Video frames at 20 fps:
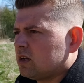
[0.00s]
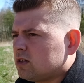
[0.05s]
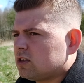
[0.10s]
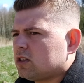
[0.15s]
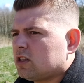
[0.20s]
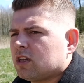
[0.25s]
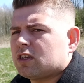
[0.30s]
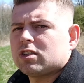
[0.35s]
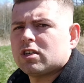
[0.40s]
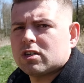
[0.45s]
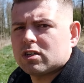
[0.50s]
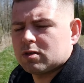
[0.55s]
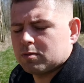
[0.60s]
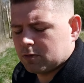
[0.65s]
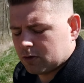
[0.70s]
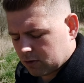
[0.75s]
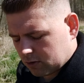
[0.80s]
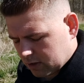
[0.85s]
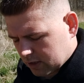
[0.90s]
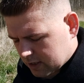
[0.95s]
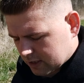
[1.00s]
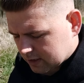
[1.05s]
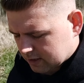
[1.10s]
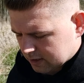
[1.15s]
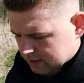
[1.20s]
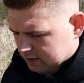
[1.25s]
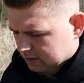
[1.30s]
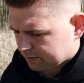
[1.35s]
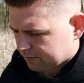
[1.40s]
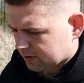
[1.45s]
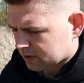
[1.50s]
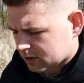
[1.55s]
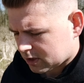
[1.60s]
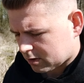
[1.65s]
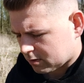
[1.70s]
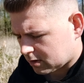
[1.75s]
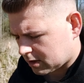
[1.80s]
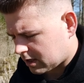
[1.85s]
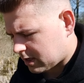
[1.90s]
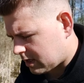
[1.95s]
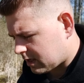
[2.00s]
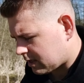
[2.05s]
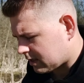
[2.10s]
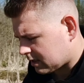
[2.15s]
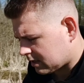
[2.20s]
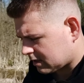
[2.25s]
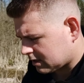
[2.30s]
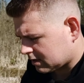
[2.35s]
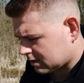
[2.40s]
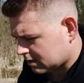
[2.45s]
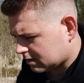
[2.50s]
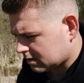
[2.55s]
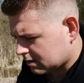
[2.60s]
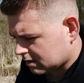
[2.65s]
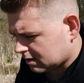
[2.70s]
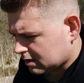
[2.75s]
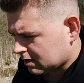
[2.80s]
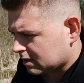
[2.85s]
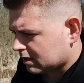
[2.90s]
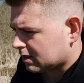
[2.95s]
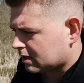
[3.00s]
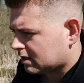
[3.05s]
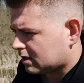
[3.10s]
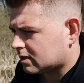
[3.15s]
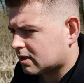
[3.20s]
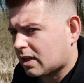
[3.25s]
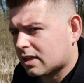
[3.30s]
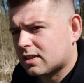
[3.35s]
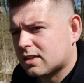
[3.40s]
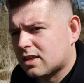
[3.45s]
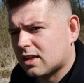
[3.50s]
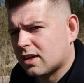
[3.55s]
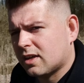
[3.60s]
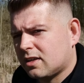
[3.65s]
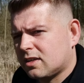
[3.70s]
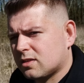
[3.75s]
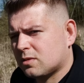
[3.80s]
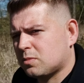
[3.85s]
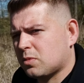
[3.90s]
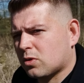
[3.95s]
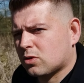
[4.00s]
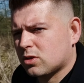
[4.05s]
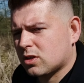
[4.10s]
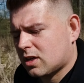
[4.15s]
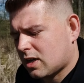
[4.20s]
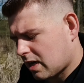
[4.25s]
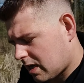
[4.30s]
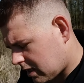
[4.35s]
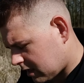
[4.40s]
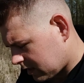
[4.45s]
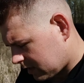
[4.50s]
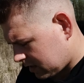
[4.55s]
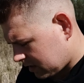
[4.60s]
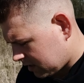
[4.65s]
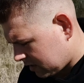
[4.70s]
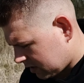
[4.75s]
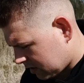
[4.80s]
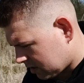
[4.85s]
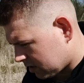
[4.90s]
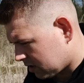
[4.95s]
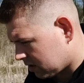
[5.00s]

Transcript: 40 minut jeden zestaw leżał na na dnie zbiornika i,